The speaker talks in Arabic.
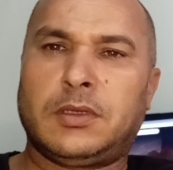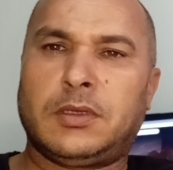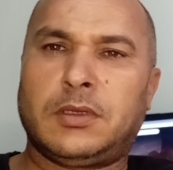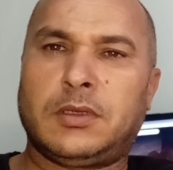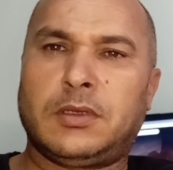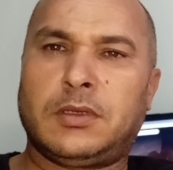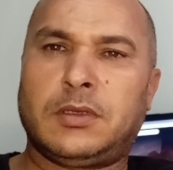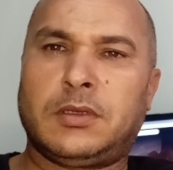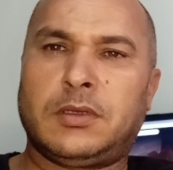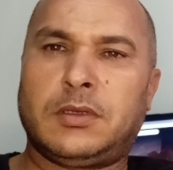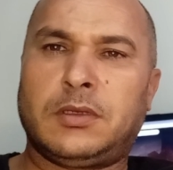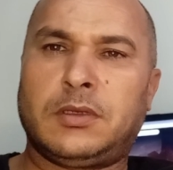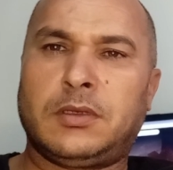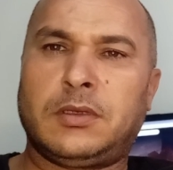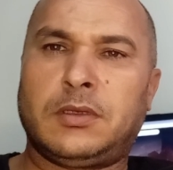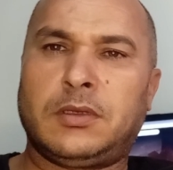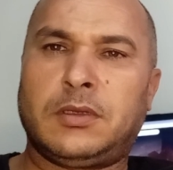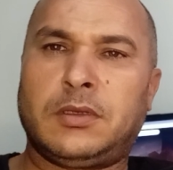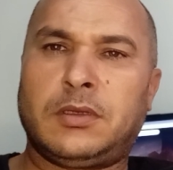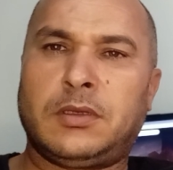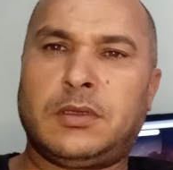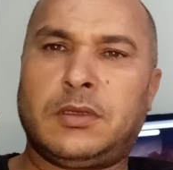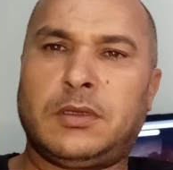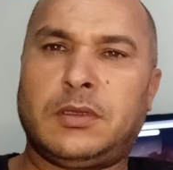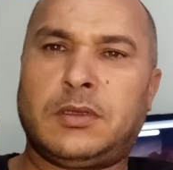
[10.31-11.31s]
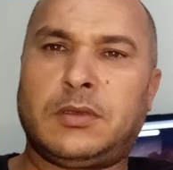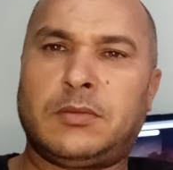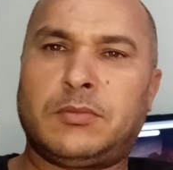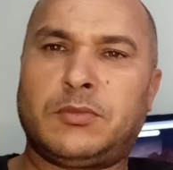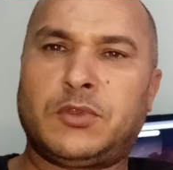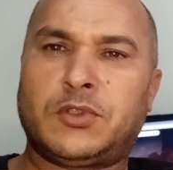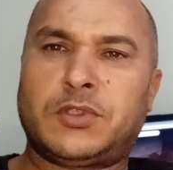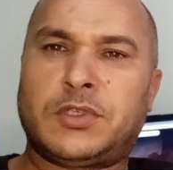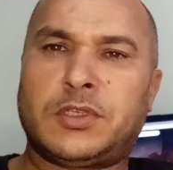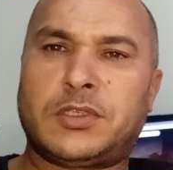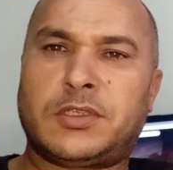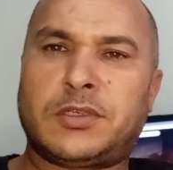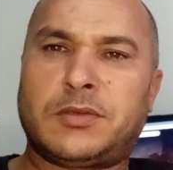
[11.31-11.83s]
أه
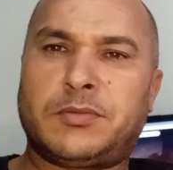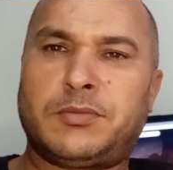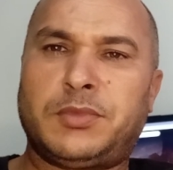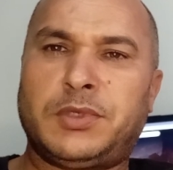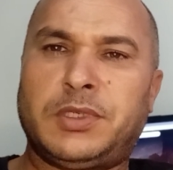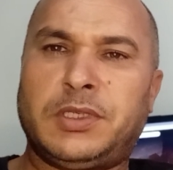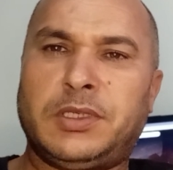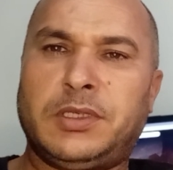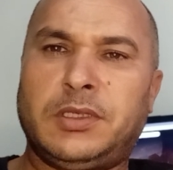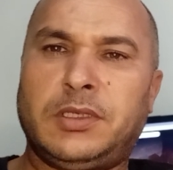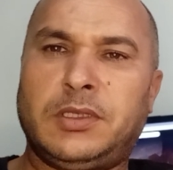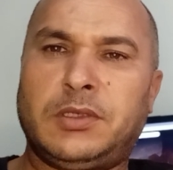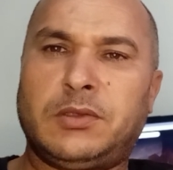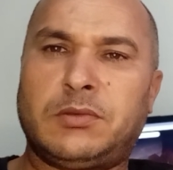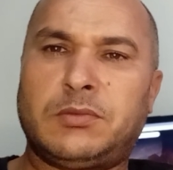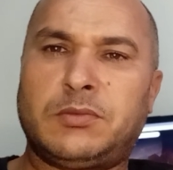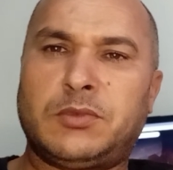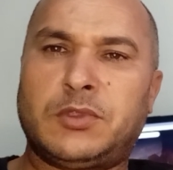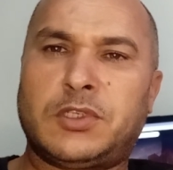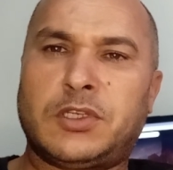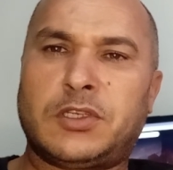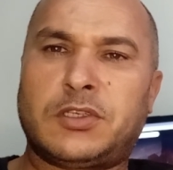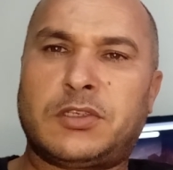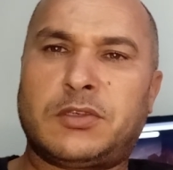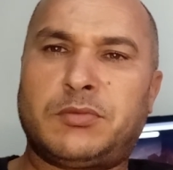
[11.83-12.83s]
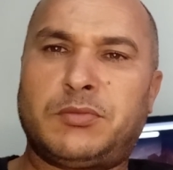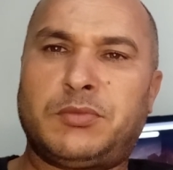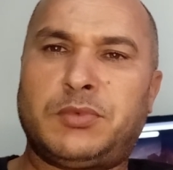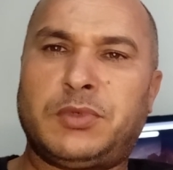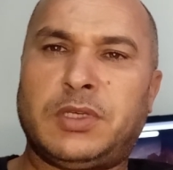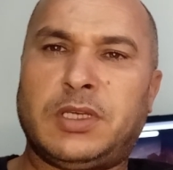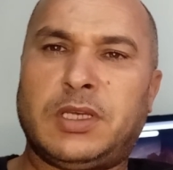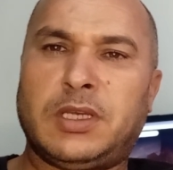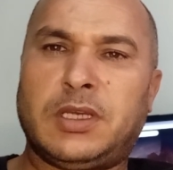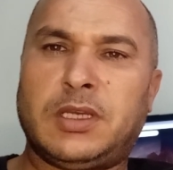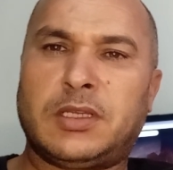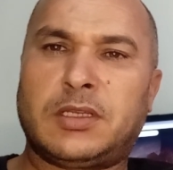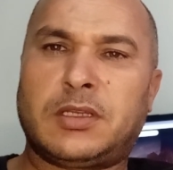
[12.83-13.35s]
المتتبعين
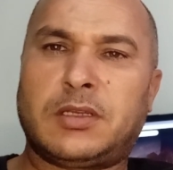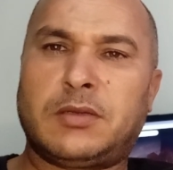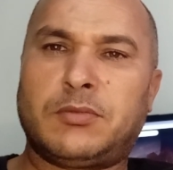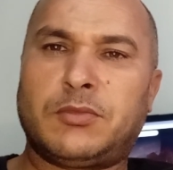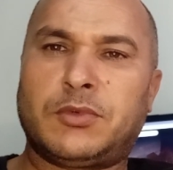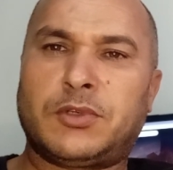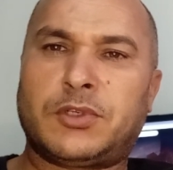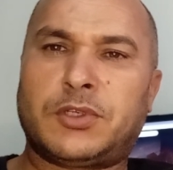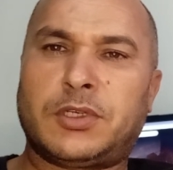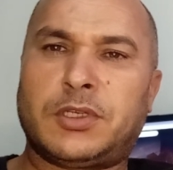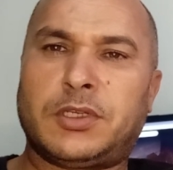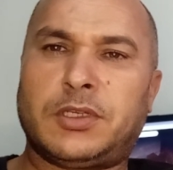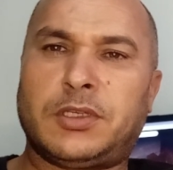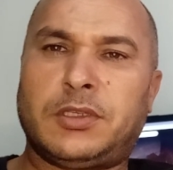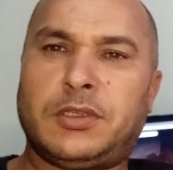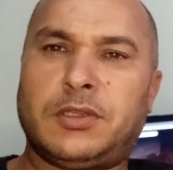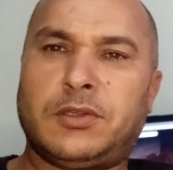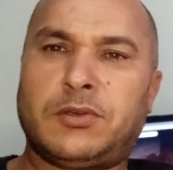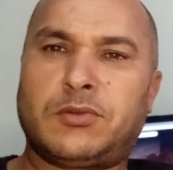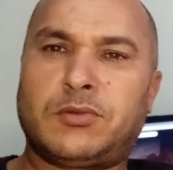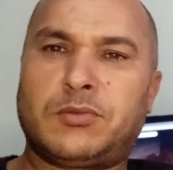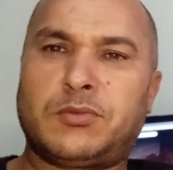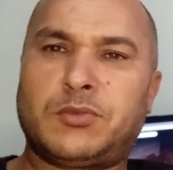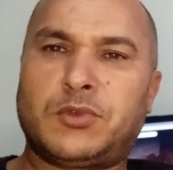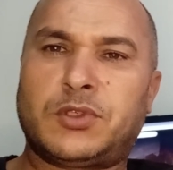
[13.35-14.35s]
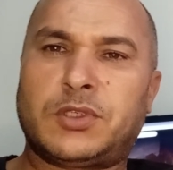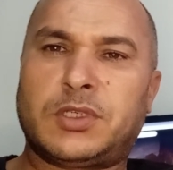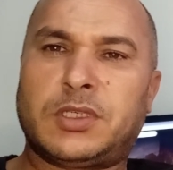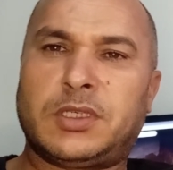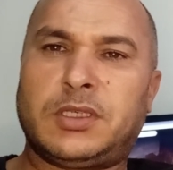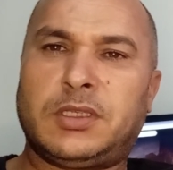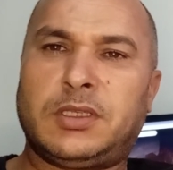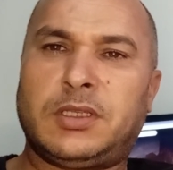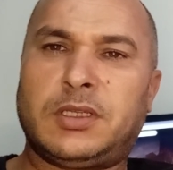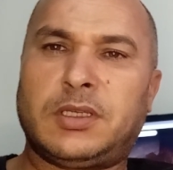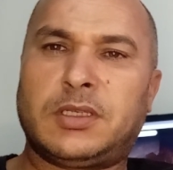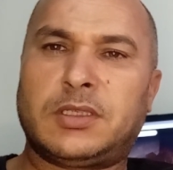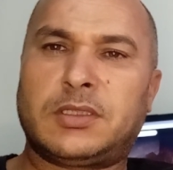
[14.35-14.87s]
والمتتبعات المشاهدين
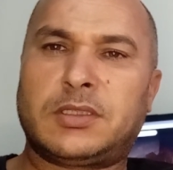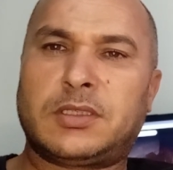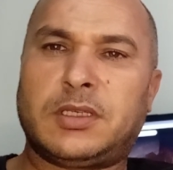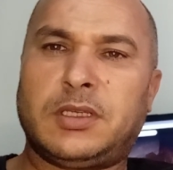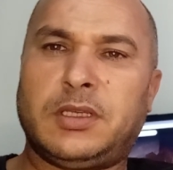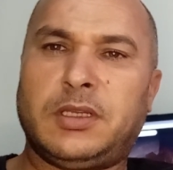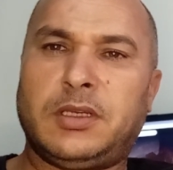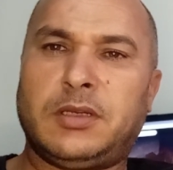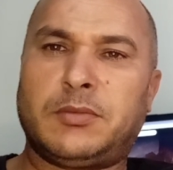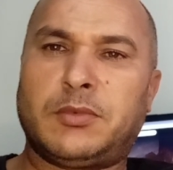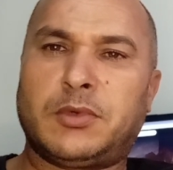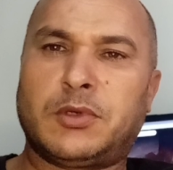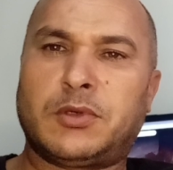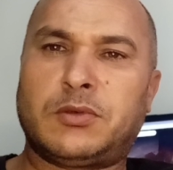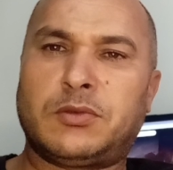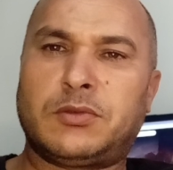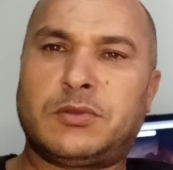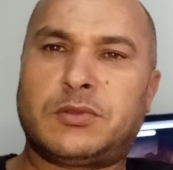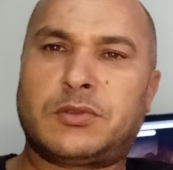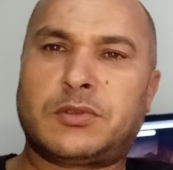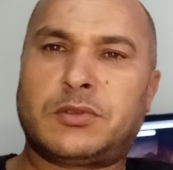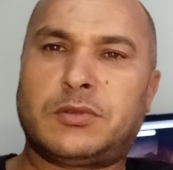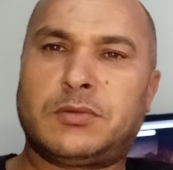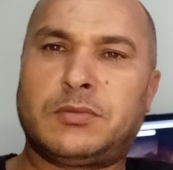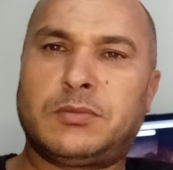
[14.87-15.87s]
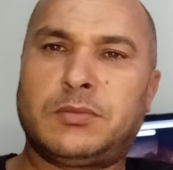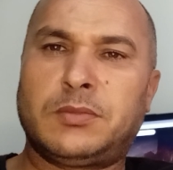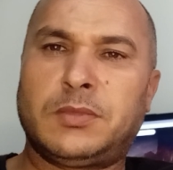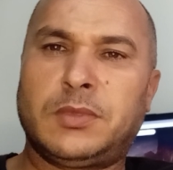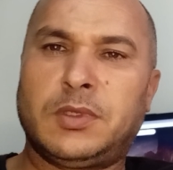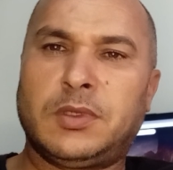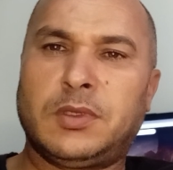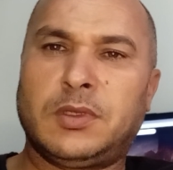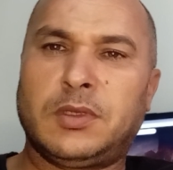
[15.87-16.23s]
والمشاهدات أينما كنتم